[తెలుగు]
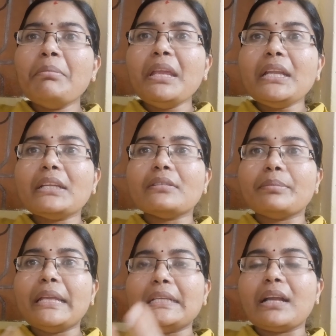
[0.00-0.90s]
మీట్
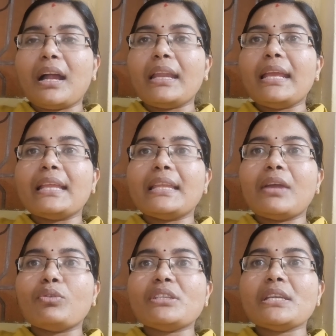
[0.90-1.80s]
మీట్ కానీ
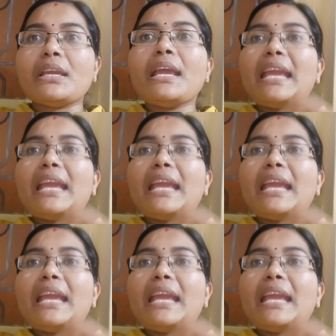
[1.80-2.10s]
ఏదైనా వచ్చి